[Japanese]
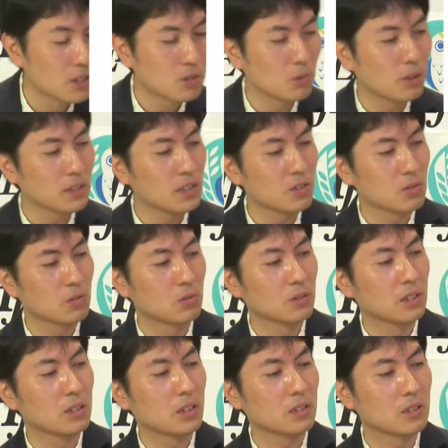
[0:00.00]
昭和24
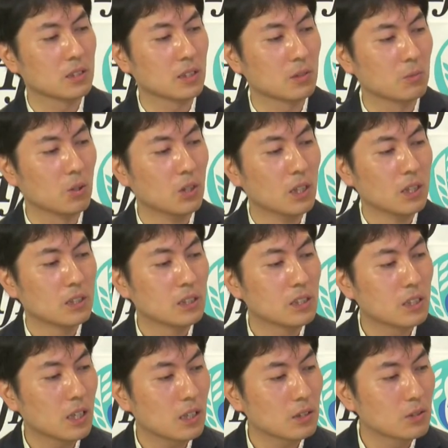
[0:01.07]
年なんですけども
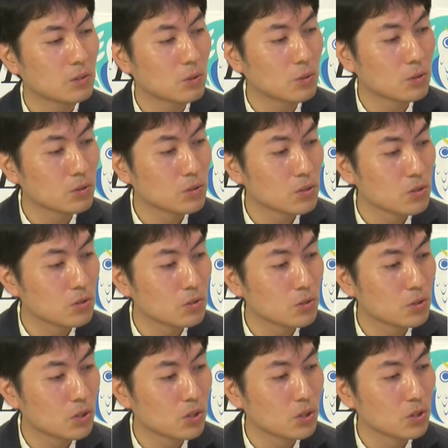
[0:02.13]

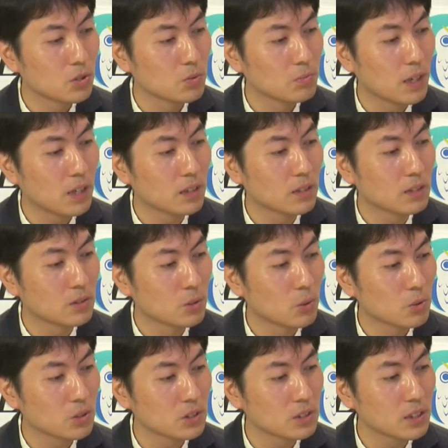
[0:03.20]
269万
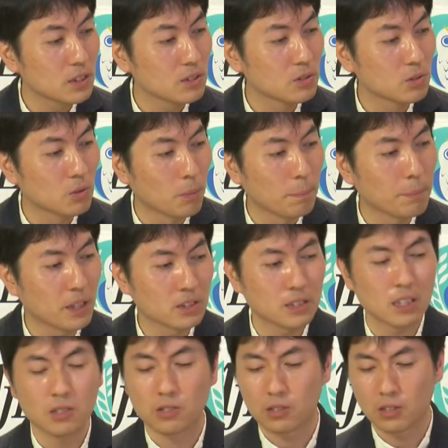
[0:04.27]

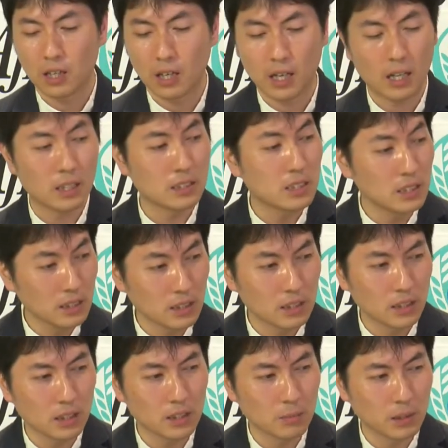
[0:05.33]
6638人に
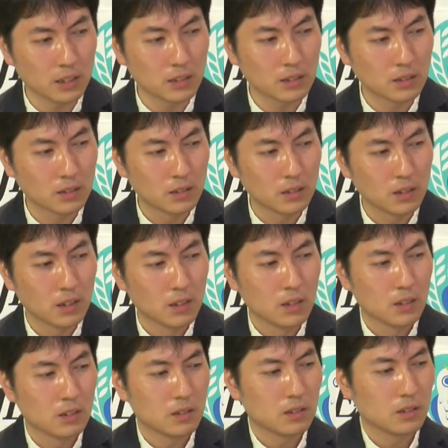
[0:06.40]
なってます。
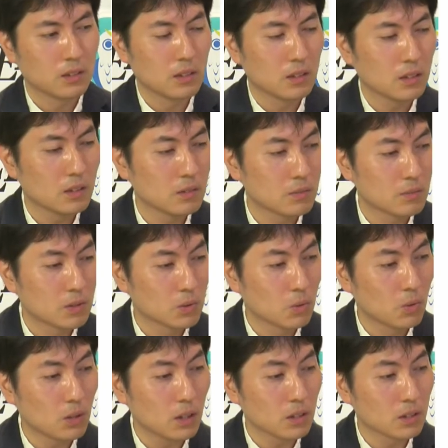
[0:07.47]
でそ
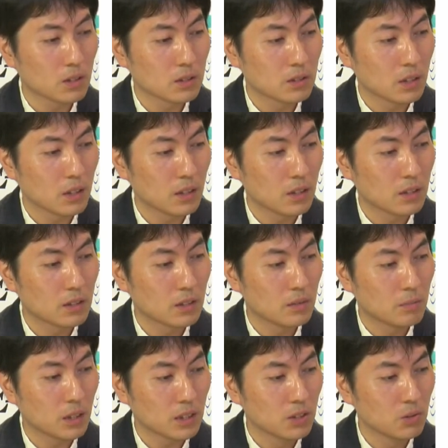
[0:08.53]
こからですね、
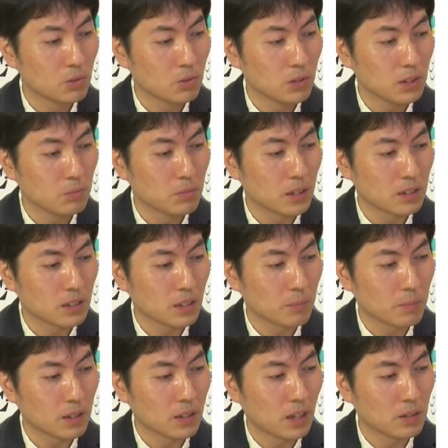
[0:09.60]
まあ、日の上までやっ
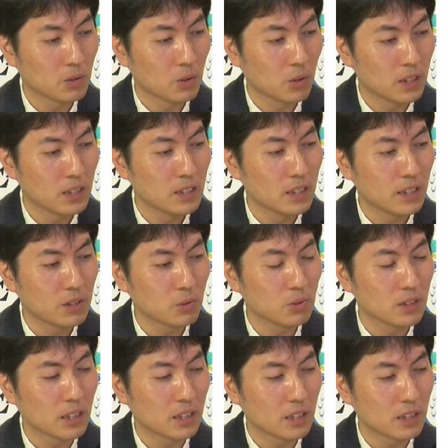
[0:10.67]
ぱりあの縁起が良く
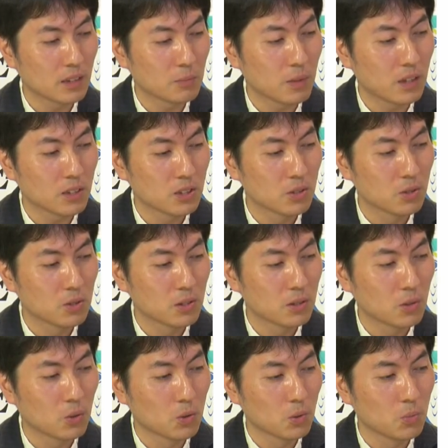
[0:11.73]
ないから、まあ、子
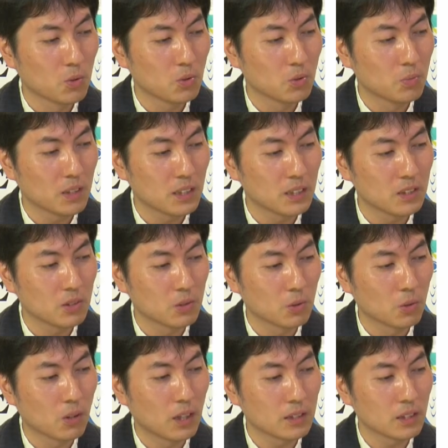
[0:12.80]
供を産まないっていうと
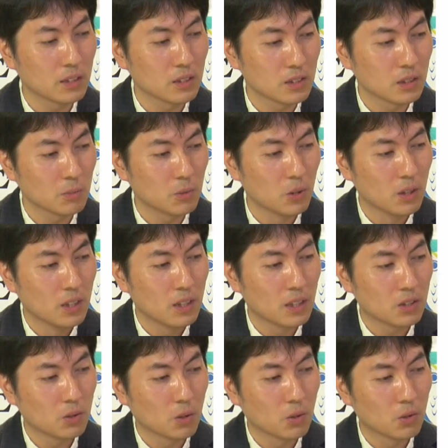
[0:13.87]
ころはあったんですけども、
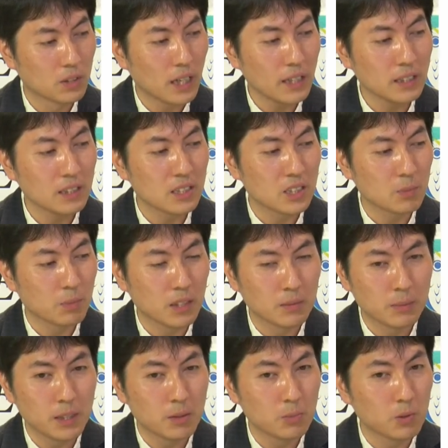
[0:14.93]
えっと、第二次
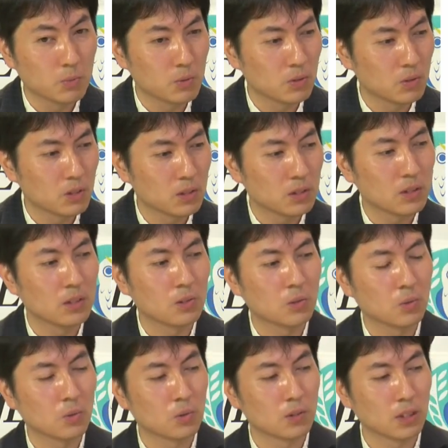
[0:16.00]
ベビーブームっていう
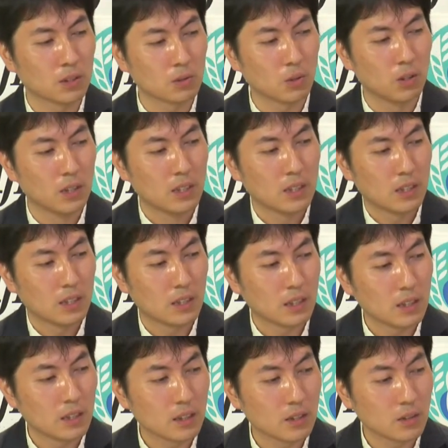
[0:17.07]
ところだと、
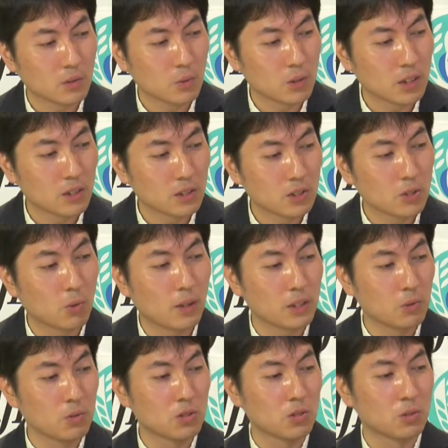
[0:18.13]
えー、これ昭和
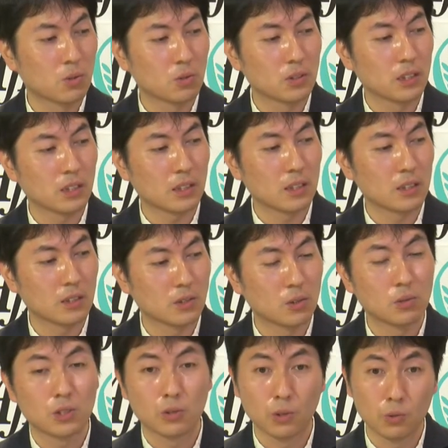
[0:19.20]
46年から
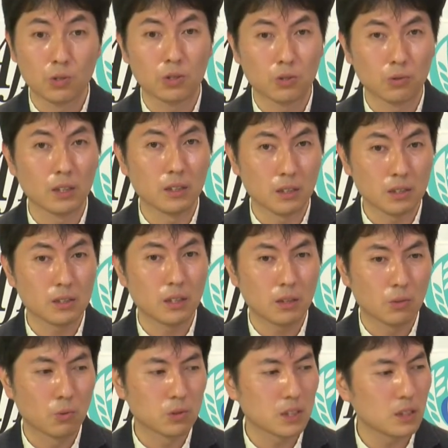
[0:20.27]
49年ですね
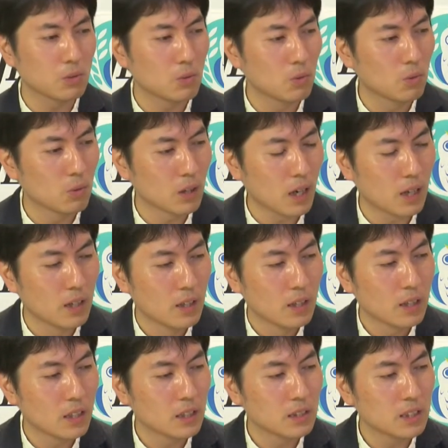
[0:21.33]
こちらの方が、
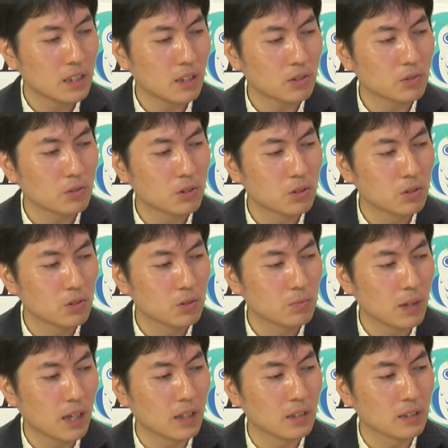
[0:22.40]
えー、209
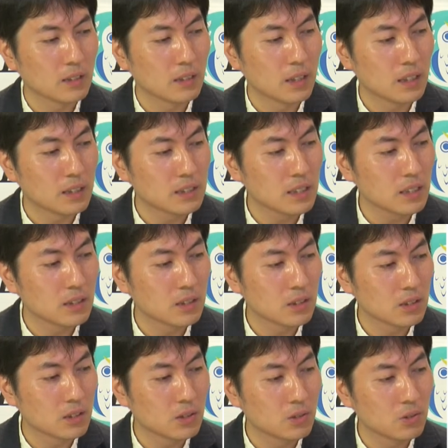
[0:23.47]
万、えー、
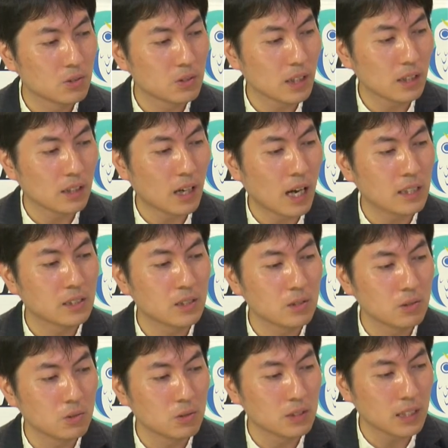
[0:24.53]

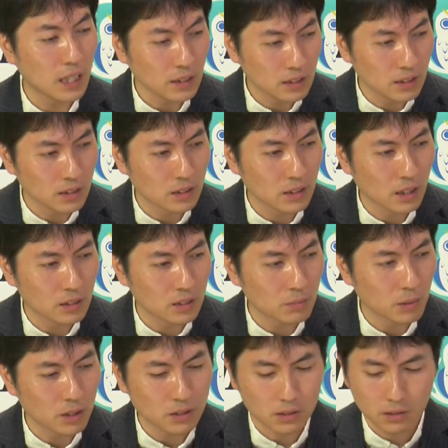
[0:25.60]
1983人になってい
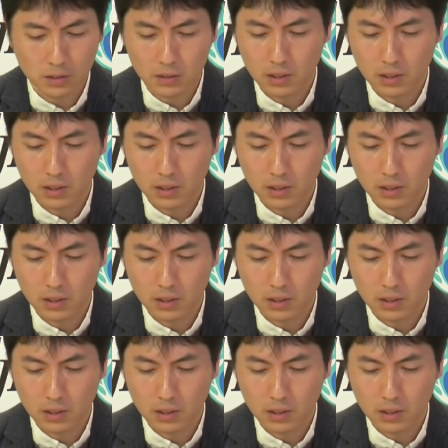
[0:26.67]
ます。